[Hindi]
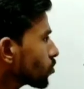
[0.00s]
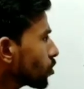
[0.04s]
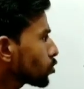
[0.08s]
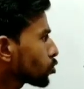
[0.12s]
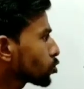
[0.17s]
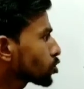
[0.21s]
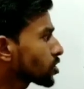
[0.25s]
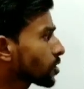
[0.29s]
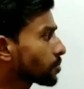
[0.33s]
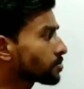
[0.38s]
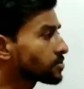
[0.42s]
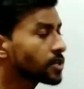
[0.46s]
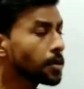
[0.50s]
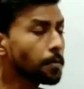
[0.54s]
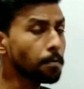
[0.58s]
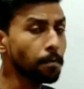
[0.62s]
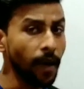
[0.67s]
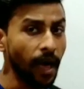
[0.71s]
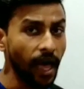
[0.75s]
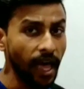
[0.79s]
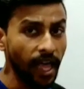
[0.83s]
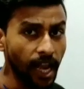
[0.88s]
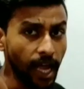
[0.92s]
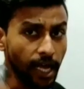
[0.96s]
तो सबसे
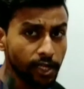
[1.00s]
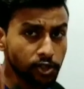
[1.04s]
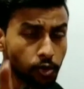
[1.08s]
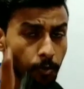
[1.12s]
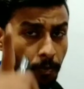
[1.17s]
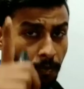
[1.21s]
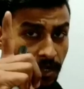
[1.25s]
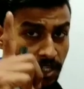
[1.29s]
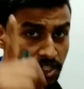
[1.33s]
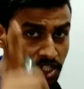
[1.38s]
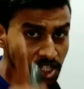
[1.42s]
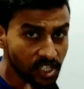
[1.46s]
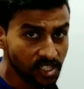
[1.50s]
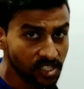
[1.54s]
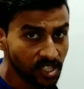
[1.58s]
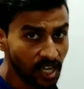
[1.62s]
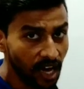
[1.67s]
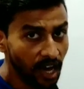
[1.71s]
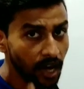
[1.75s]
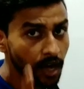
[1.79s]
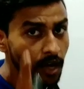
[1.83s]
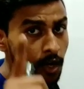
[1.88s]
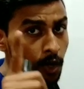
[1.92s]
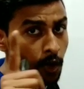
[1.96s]
पहला जो फीचर
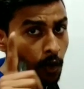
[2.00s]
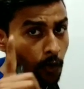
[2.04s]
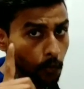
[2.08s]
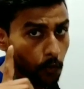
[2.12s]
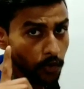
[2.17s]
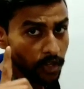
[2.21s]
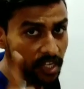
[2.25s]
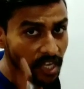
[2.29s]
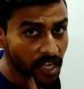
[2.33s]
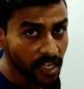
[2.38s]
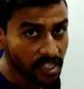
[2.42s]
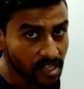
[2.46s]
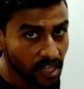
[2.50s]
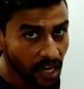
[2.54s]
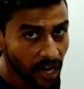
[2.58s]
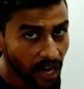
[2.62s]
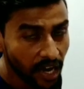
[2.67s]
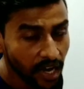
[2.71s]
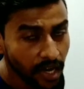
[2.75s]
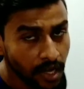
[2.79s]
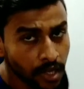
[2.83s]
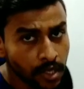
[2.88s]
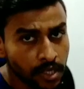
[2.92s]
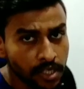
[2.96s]
था वो ये था
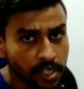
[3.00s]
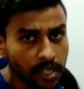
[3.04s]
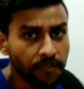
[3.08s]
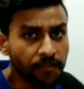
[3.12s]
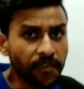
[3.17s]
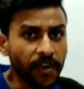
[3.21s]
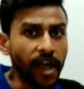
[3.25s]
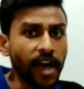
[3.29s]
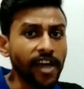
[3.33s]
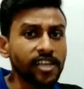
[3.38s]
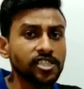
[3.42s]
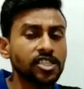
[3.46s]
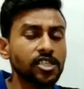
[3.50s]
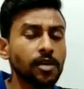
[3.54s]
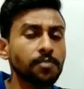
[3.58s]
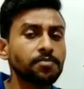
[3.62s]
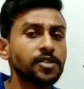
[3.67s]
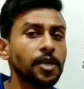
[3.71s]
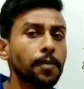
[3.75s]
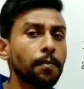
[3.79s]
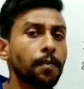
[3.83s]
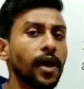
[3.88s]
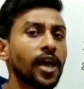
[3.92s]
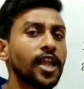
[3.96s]
कि फ्रांस
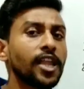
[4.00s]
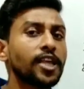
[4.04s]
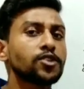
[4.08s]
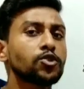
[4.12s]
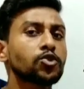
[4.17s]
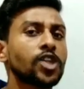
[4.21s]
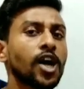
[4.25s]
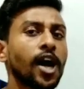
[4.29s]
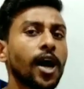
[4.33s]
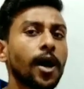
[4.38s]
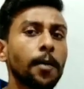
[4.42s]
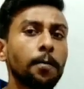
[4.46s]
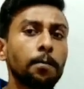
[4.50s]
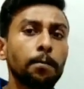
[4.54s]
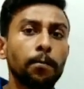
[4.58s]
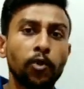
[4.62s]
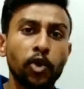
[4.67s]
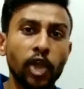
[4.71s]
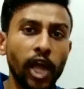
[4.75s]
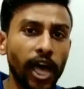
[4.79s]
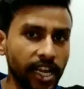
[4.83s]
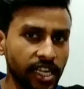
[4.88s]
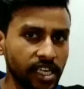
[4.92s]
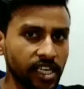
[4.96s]
सबसे पहले जो था
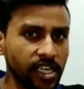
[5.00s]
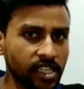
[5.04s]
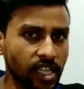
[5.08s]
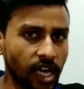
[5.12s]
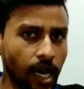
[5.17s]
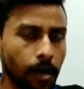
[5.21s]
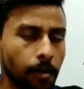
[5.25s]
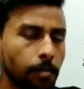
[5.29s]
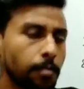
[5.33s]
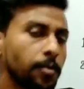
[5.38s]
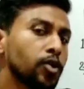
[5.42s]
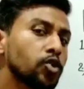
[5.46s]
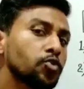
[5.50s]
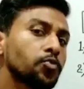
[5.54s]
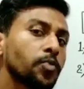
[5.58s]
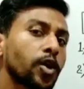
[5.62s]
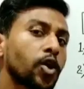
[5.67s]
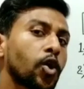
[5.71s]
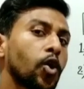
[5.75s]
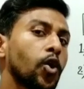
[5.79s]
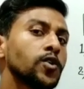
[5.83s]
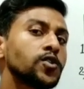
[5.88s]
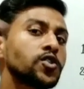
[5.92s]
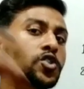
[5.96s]
मोनार्की था फिर उस पर
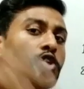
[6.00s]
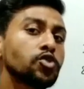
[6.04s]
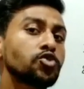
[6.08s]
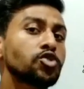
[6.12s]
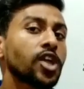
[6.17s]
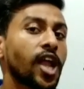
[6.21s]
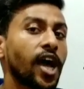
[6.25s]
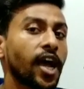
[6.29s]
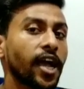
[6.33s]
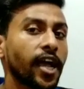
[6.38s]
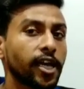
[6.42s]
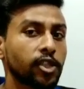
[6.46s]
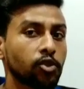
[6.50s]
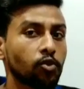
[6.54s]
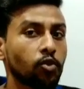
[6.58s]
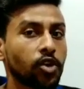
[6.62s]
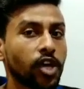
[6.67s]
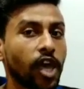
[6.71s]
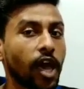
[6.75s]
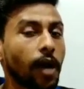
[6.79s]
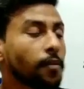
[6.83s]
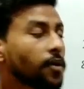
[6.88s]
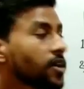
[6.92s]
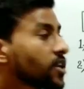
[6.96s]
कॉन्स्टिट्यूशन आ गया तो
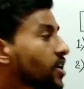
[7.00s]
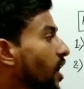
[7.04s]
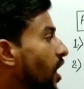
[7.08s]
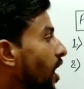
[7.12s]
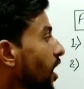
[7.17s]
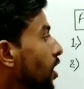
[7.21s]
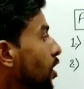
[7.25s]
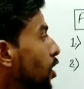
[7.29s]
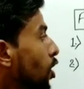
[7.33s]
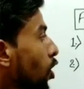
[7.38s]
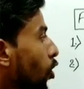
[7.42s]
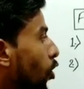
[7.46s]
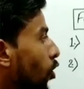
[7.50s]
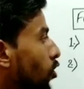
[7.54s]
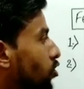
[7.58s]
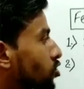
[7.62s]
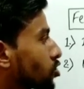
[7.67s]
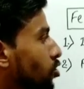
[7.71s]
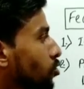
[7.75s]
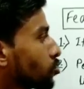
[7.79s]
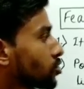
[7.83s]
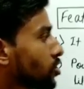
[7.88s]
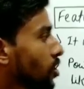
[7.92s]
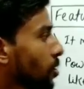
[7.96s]
क्या बन गया
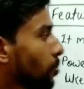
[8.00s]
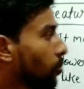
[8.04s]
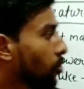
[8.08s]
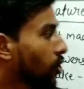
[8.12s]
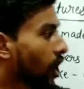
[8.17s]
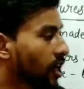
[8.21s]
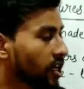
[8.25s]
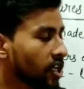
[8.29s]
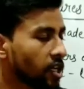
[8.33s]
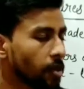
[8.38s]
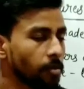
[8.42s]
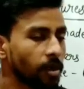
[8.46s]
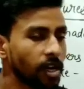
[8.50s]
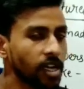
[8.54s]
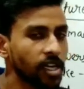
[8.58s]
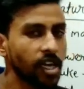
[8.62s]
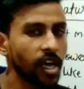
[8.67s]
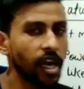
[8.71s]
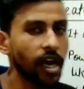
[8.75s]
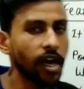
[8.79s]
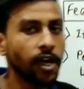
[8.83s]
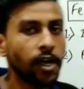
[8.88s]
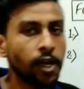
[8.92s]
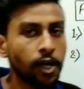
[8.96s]
कॉन्स्टिट्यूशन मोनार्की बन
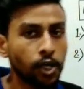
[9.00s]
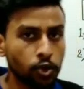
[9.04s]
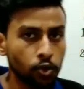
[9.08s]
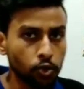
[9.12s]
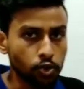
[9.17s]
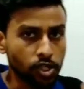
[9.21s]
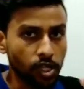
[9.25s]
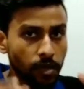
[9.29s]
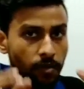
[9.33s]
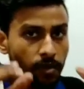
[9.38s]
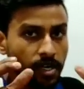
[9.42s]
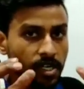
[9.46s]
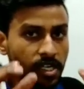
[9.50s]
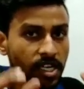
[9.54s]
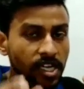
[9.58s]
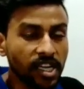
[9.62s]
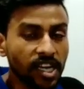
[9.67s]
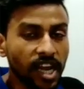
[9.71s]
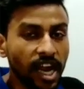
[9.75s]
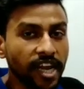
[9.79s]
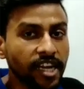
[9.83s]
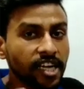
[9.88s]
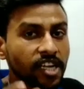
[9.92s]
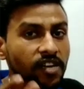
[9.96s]
गया तो
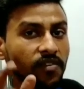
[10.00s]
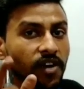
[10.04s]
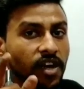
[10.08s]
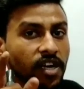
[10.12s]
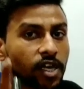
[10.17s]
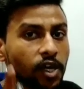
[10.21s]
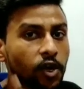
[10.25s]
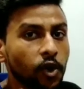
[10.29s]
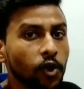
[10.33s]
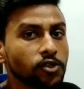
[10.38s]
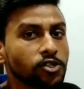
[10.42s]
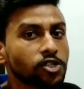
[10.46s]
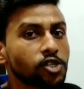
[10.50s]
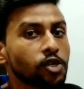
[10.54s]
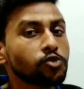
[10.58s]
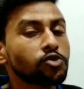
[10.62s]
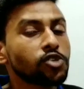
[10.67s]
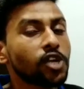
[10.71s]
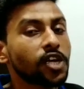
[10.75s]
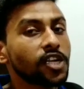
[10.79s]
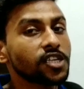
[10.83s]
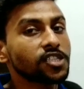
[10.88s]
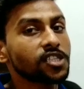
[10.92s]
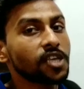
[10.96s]
1791 के
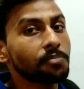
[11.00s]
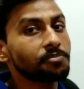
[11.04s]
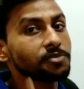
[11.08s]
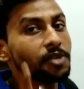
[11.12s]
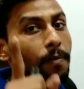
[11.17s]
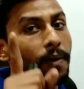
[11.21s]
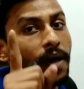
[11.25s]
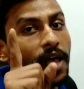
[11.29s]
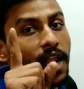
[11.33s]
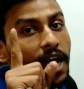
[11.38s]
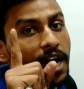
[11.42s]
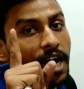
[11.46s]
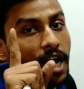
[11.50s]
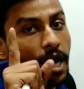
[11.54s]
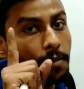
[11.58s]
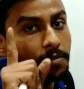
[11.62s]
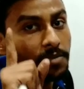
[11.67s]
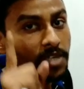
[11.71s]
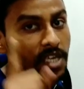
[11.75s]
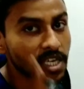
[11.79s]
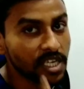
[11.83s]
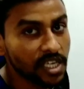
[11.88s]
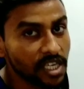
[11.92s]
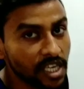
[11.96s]
कॉन्स्टिट्यूशन ने सबसे पहला काम
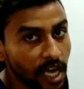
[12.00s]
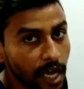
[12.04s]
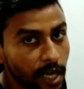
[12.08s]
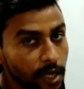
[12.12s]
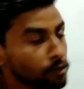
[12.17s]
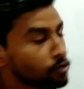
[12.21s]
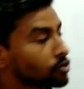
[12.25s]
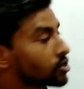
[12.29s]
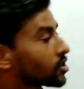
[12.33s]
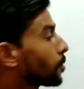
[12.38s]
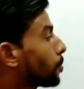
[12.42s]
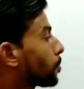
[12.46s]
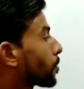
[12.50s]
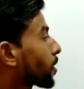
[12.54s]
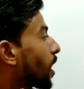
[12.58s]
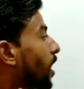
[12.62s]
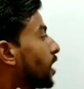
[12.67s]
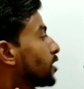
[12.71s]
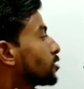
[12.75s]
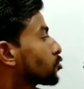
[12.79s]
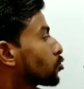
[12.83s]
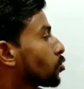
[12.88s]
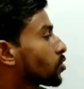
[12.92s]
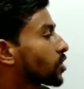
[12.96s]
यह किया कि उसने
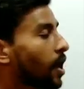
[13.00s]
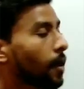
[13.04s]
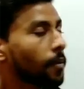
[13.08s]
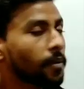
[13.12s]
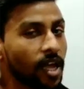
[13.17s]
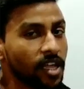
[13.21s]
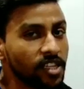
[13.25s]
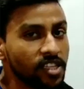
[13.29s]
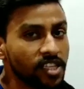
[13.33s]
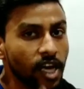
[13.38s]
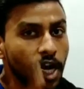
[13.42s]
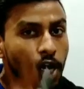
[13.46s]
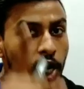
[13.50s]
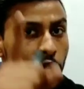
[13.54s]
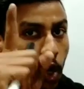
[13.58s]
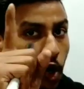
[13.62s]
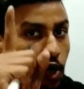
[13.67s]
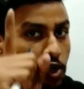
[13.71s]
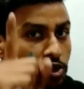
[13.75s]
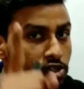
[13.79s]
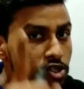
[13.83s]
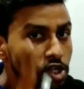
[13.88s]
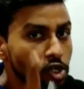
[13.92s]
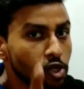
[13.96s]
फ्रांस को क्या बना दिया
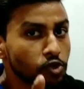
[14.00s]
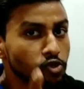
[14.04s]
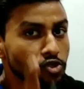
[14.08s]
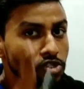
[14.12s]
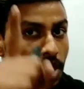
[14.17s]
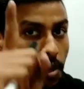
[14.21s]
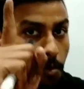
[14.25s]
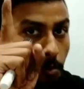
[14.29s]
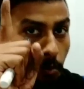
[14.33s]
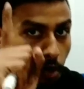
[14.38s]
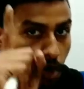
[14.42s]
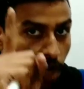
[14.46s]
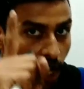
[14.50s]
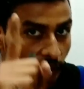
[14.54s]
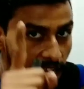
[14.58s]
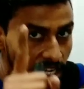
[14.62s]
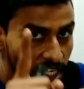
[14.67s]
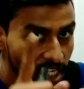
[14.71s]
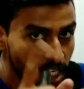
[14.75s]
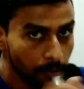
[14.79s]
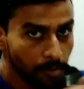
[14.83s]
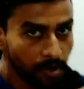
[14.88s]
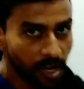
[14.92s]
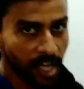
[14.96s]
कॉन्स्टिट्यूशनल
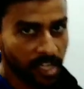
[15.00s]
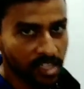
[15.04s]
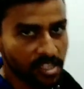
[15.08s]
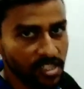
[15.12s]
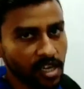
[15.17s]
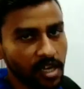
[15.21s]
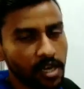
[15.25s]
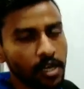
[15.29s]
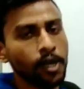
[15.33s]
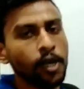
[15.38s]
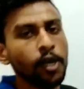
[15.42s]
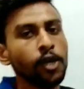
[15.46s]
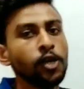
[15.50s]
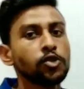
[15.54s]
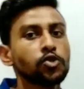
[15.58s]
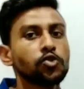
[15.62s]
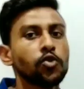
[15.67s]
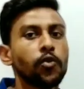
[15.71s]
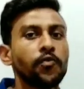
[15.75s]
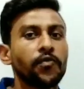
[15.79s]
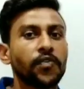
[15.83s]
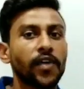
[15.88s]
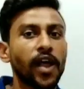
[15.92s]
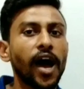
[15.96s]
मोनार्की बना दिया
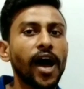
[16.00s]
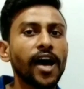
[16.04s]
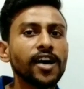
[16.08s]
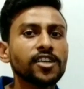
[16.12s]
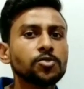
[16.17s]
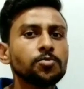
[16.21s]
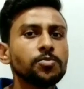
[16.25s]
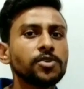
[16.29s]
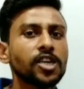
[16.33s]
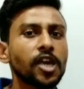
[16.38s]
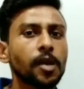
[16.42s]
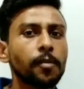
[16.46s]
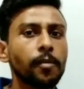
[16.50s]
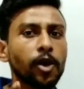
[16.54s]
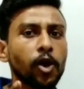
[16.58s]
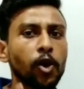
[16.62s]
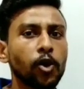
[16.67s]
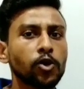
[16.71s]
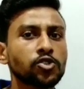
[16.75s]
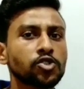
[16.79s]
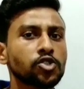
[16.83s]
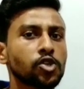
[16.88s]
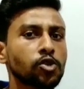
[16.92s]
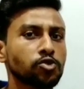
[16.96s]
सो फ्रांस बिकेम ए
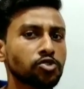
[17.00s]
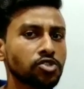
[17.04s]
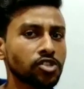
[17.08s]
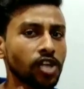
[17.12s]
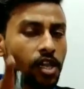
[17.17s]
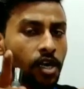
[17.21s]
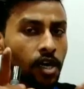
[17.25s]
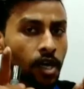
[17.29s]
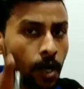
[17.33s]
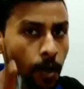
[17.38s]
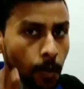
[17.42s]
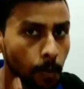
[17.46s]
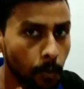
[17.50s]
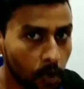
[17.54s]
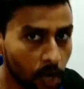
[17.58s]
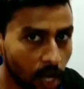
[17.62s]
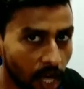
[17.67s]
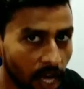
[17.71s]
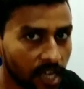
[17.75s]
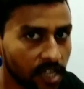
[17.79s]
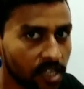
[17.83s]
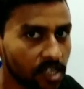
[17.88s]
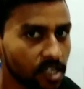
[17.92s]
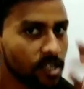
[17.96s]
कॉन्स्टिट्यूशनल
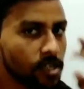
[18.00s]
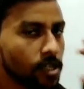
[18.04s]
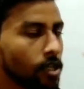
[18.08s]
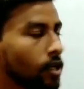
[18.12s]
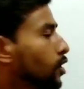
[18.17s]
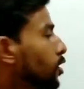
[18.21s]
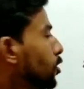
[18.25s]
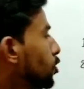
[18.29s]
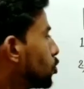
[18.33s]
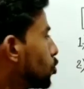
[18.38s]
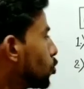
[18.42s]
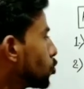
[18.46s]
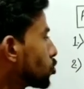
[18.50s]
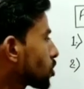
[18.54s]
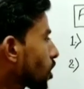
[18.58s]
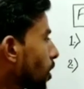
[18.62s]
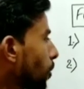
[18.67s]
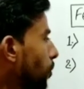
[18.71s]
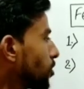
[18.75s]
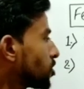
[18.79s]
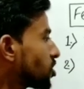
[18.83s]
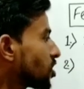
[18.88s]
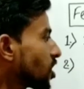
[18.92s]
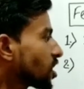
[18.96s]
मोनार्की दूसरा
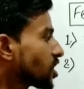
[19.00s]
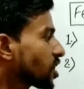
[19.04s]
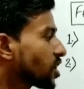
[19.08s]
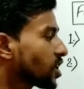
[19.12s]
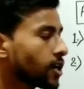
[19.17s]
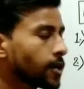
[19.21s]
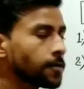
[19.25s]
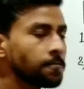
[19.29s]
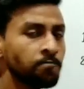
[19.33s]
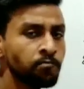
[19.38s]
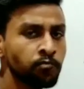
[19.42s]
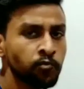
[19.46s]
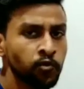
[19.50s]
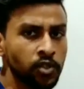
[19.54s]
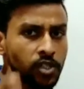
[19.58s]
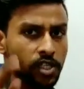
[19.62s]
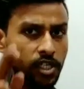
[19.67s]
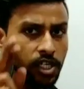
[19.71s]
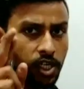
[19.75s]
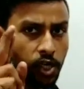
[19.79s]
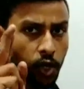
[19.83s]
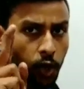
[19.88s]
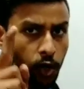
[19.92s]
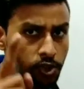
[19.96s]
फीचर यह है
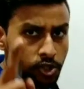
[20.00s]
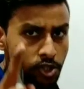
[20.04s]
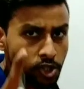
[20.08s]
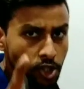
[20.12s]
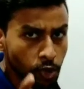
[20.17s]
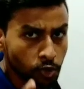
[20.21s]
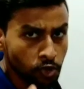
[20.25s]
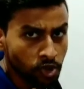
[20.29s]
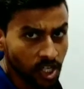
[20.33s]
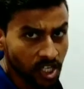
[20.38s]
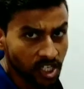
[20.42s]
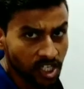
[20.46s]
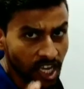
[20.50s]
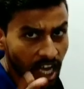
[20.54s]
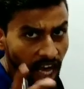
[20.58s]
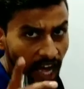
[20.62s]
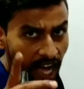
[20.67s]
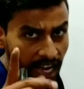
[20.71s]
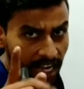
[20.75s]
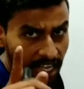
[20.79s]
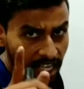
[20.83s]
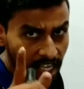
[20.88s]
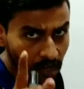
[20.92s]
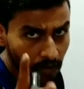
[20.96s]
कि कॉन्स्टिट्यूशन के
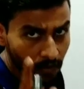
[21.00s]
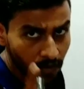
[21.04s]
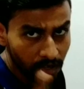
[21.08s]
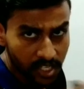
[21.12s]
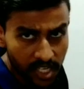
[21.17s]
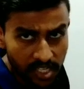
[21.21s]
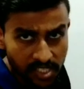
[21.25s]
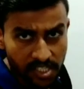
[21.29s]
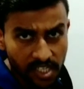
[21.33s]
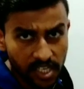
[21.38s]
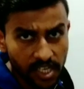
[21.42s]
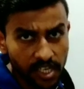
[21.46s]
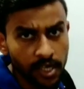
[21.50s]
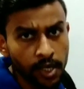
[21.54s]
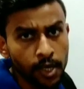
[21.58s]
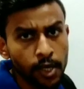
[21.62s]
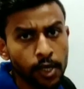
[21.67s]
आने की वजह से